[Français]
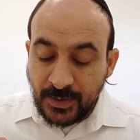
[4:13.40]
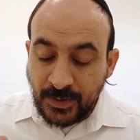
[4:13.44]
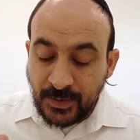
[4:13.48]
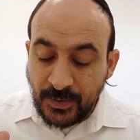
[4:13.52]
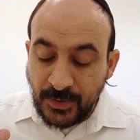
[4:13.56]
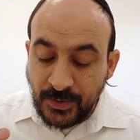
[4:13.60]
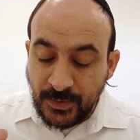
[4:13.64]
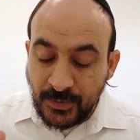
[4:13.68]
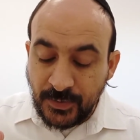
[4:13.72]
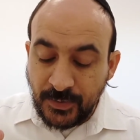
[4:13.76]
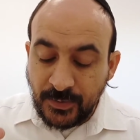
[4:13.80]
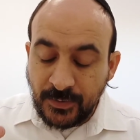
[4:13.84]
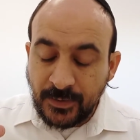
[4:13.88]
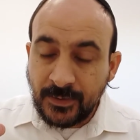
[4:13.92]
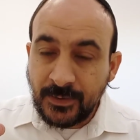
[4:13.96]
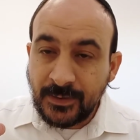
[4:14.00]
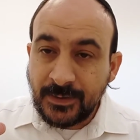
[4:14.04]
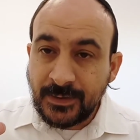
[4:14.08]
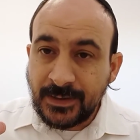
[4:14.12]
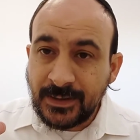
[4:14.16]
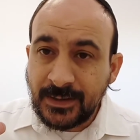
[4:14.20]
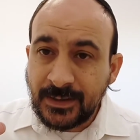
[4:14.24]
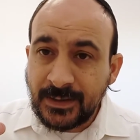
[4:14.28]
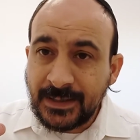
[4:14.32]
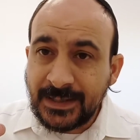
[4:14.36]
le
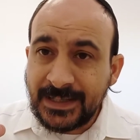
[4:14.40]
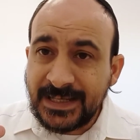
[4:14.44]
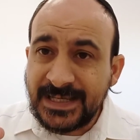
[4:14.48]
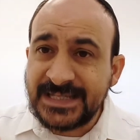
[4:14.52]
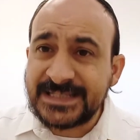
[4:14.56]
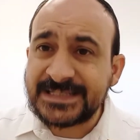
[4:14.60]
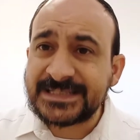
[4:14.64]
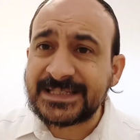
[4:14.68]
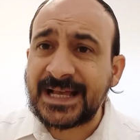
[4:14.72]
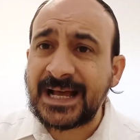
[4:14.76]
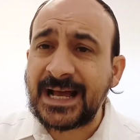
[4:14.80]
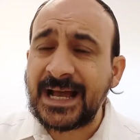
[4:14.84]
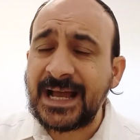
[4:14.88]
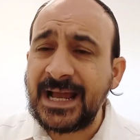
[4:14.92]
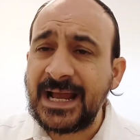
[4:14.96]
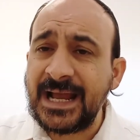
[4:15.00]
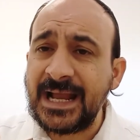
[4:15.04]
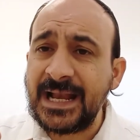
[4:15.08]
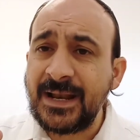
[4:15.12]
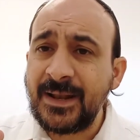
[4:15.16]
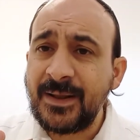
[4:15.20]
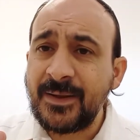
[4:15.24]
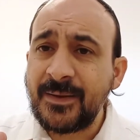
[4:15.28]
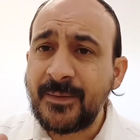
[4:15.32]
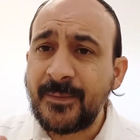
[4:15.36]

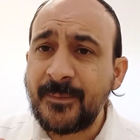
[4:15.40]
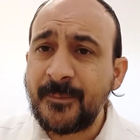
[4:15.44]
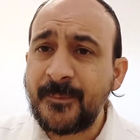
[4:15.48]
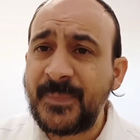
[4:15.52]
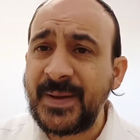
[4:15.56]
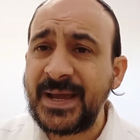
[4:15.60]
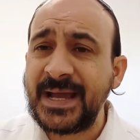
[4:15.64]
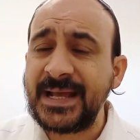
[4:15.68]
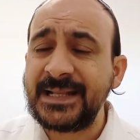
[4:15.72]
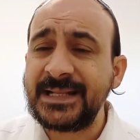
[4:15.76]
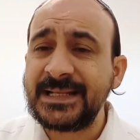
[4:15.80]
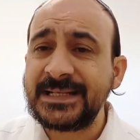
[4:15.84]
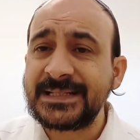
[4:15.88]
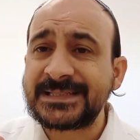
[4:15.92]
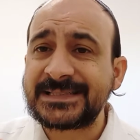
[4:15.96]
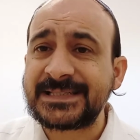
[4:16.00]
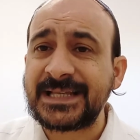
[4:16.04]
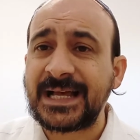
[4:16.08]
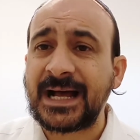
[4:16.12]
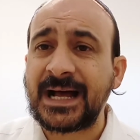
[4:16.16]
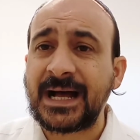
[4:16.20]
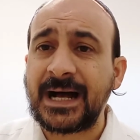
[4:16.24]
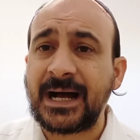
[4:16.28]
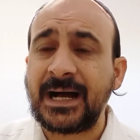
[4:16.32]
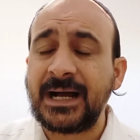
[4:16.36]
Israël ben
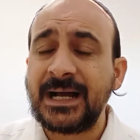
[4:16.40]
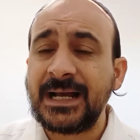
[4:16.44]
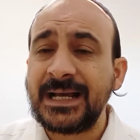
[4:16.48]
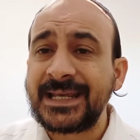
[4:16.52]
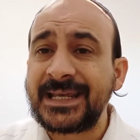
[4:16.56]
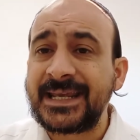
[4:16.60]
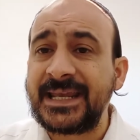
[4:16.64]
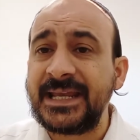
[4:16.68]
Sarah,